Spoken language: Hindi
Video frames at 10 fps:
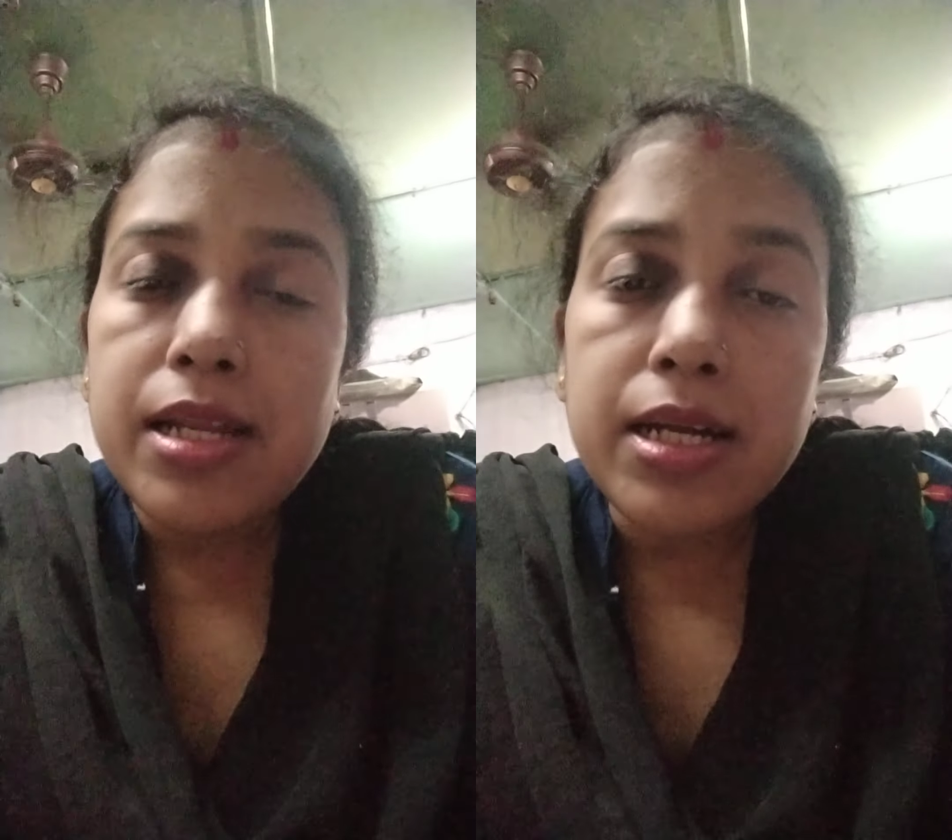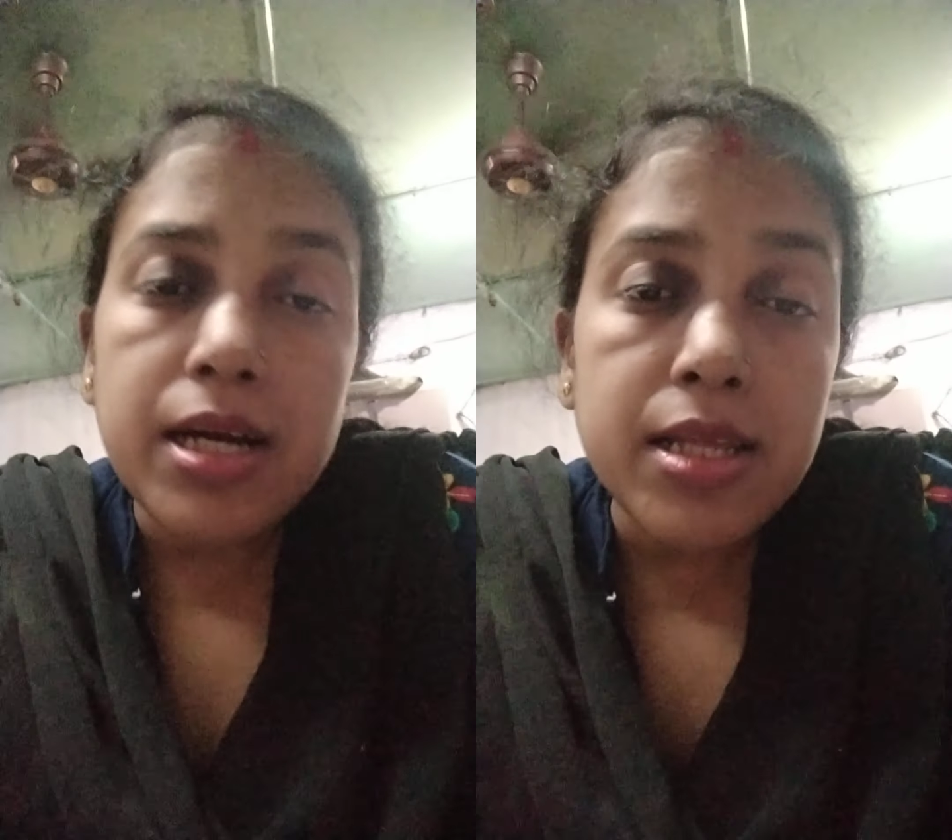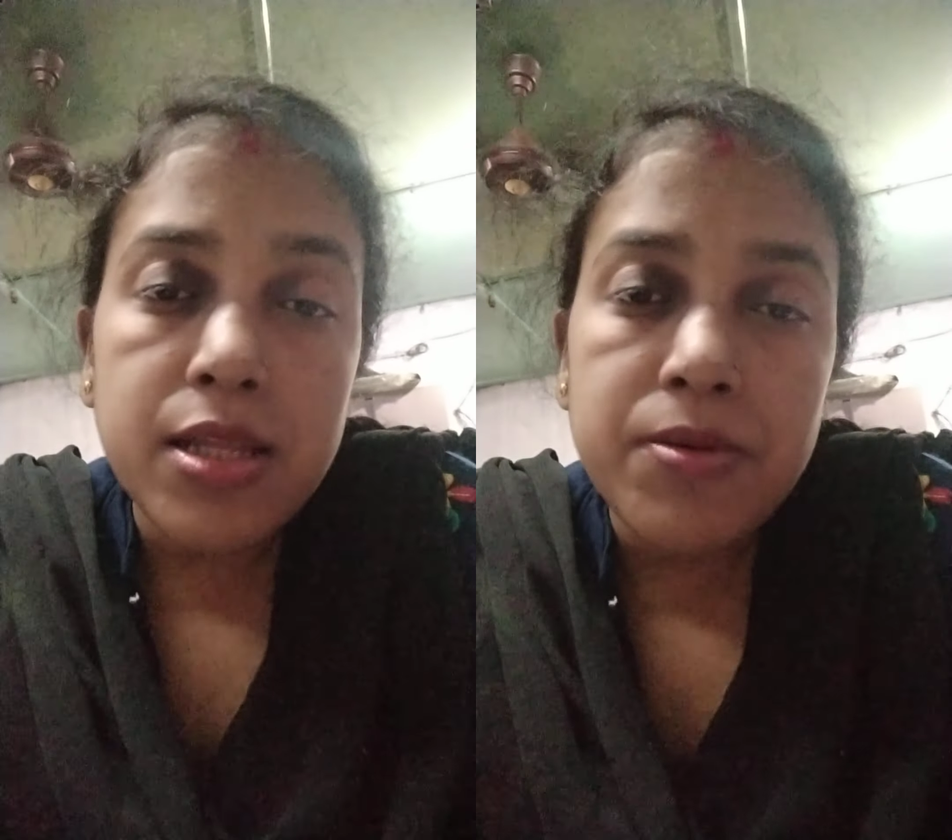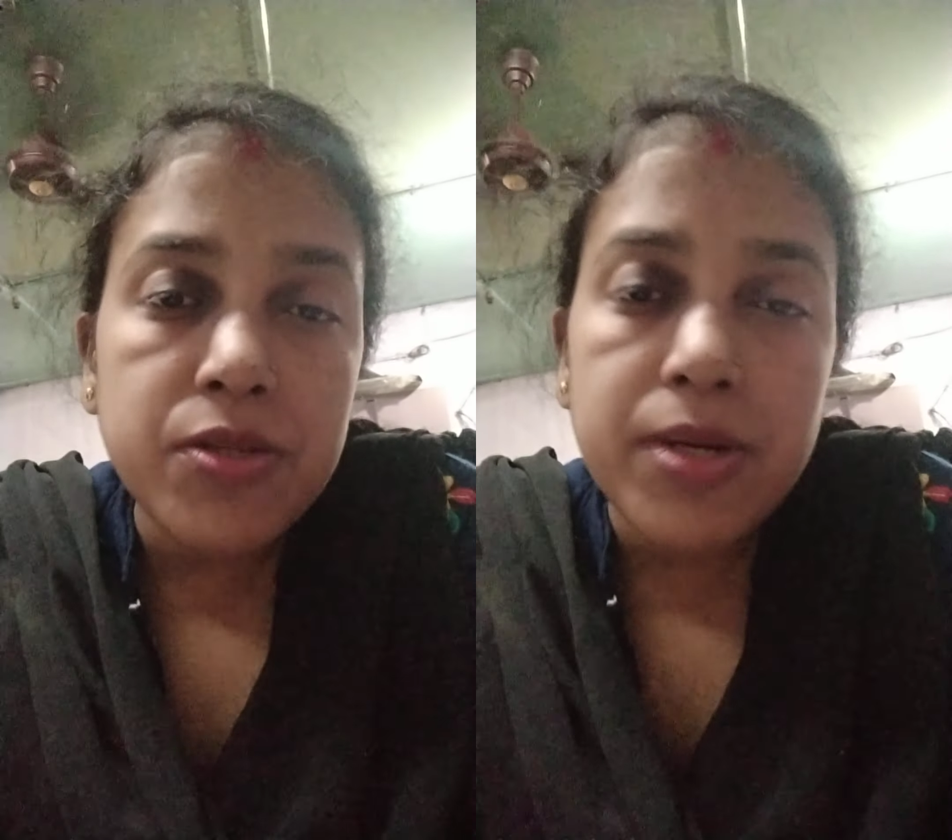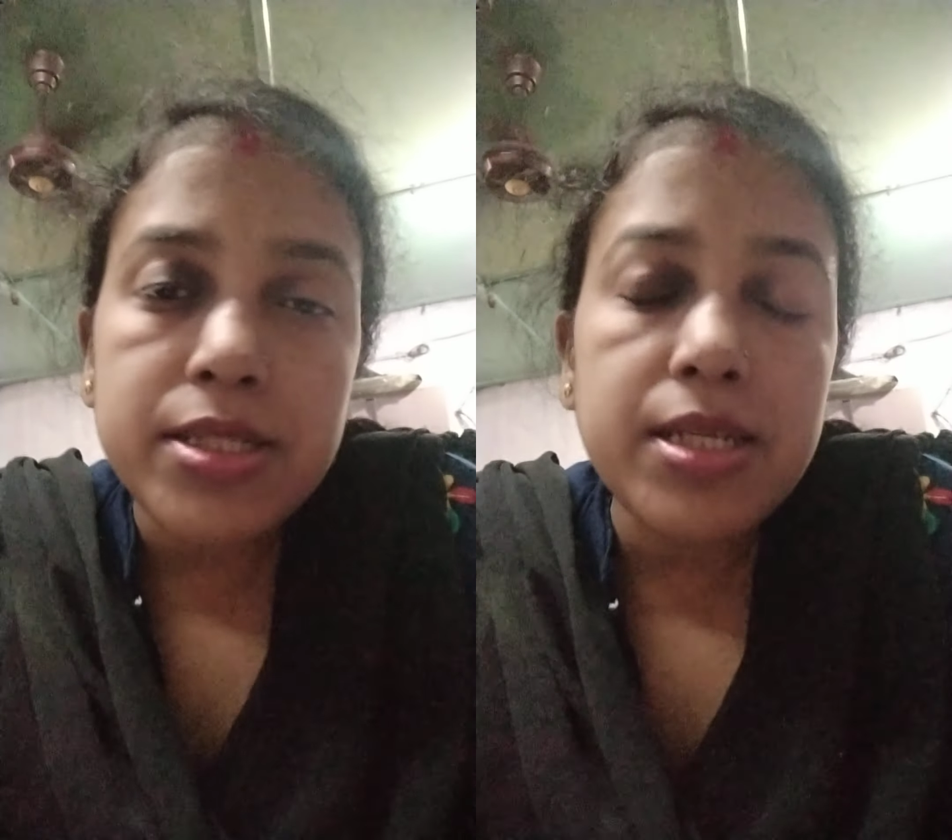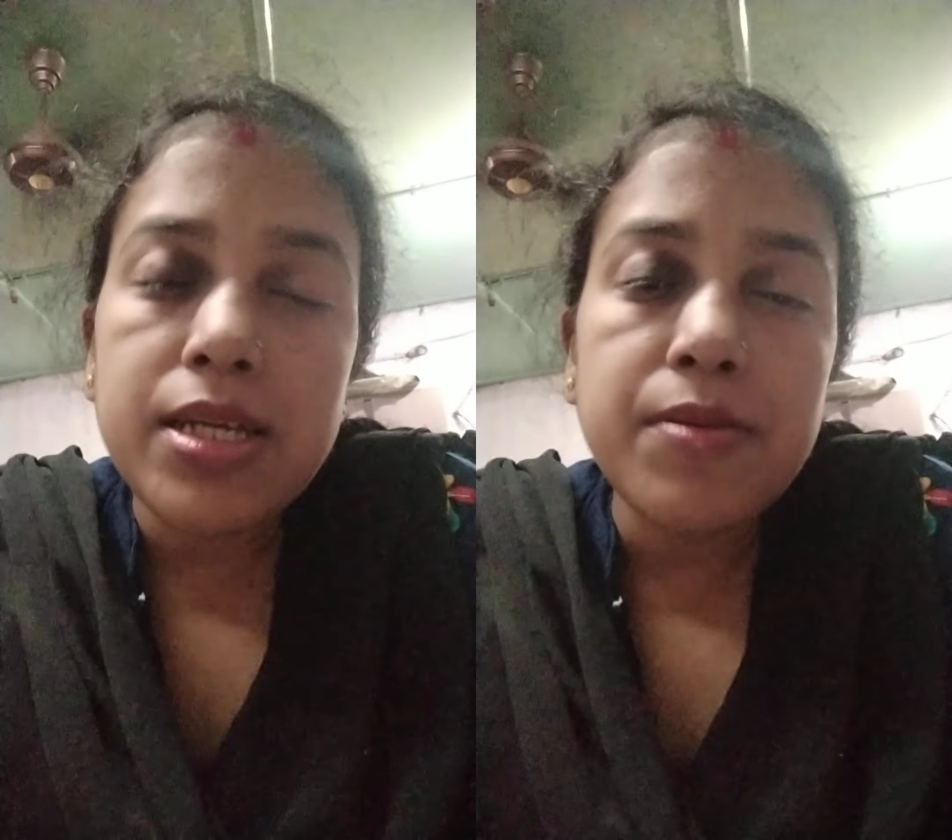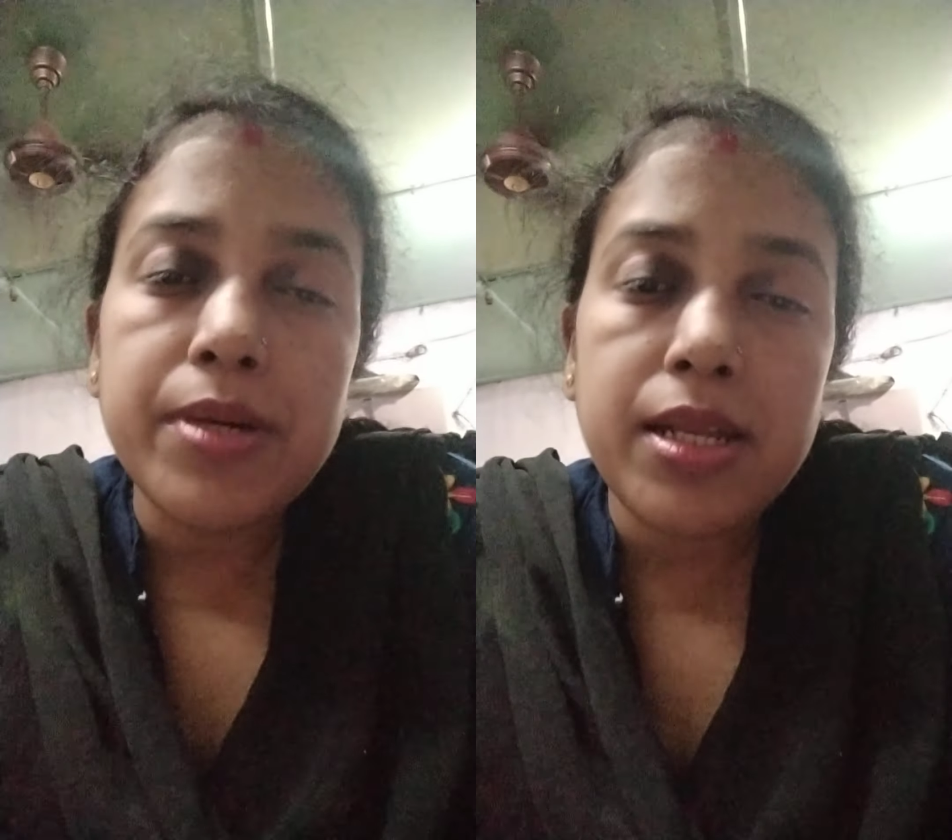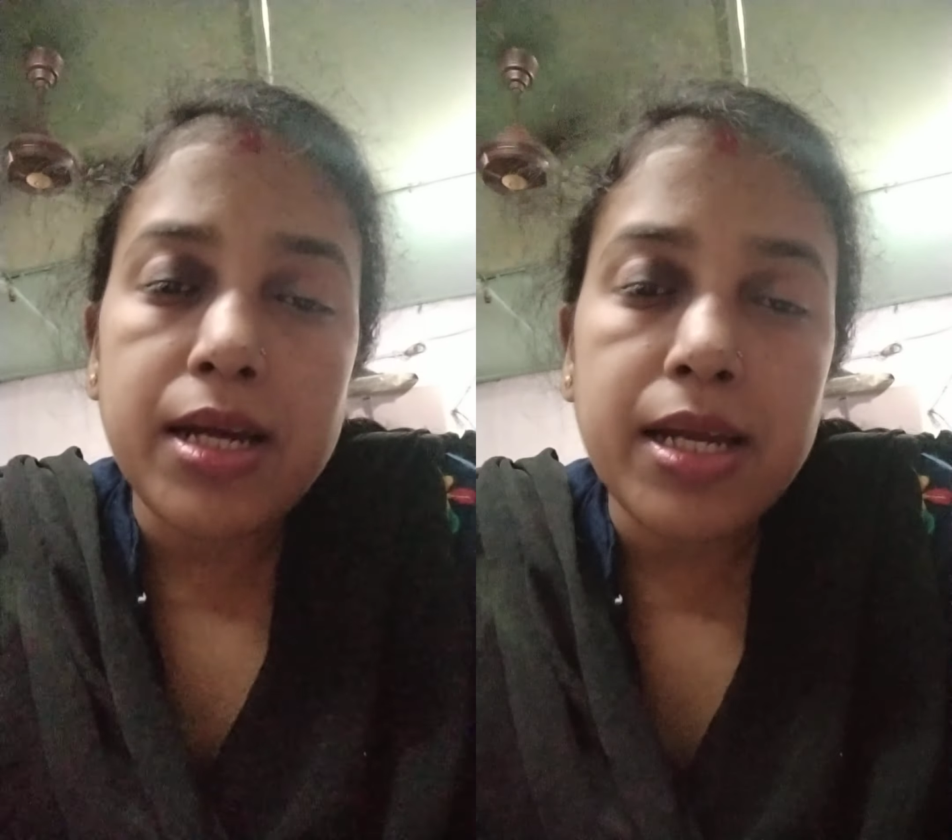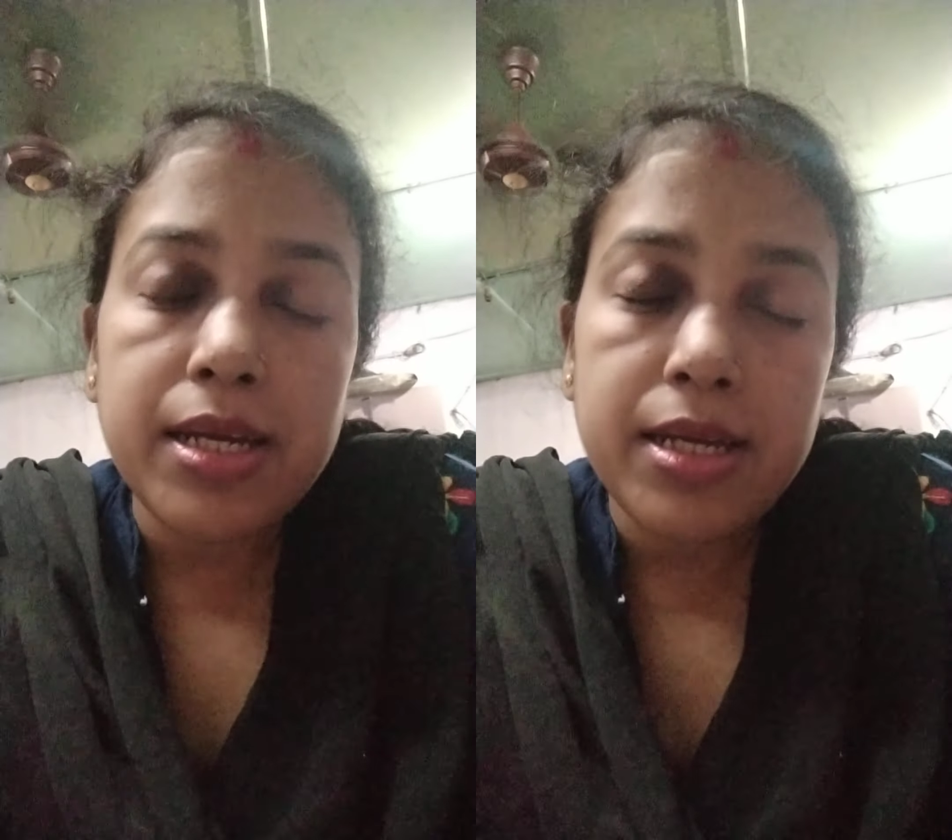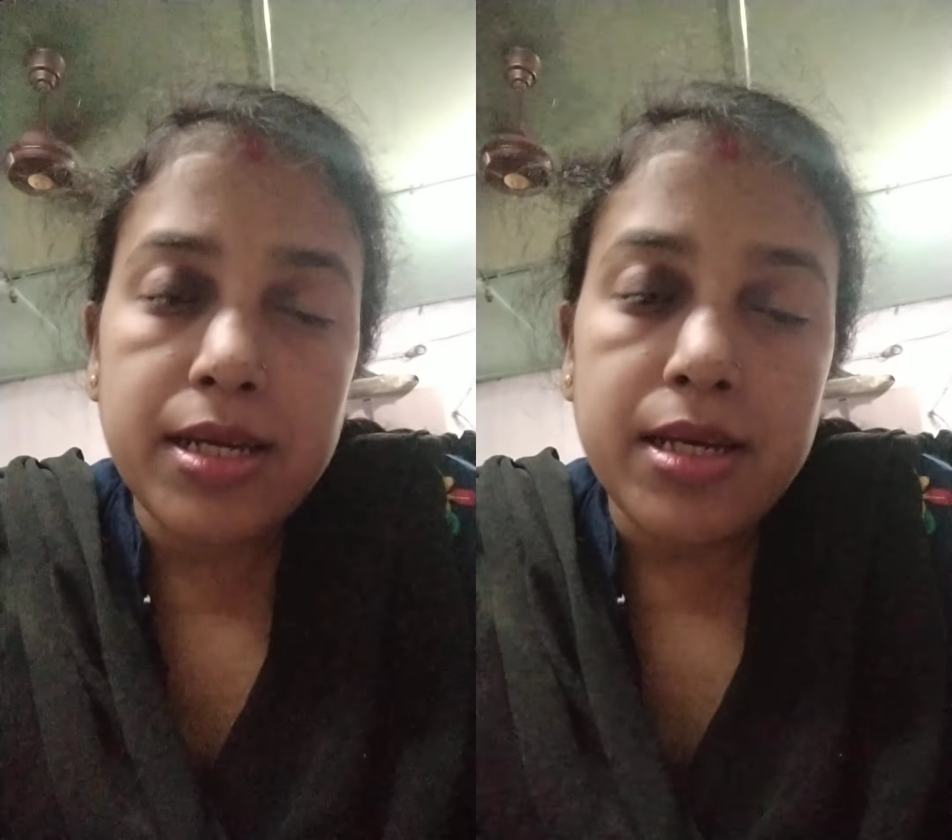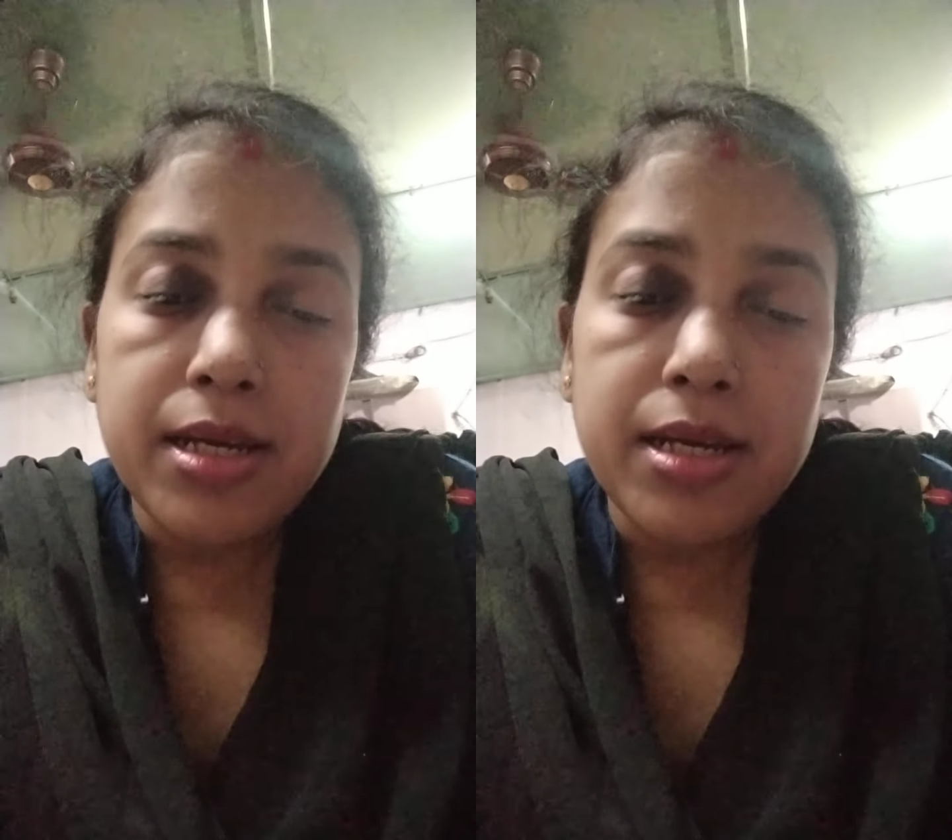लेकिन अंधविश्वासी नहीं बनना है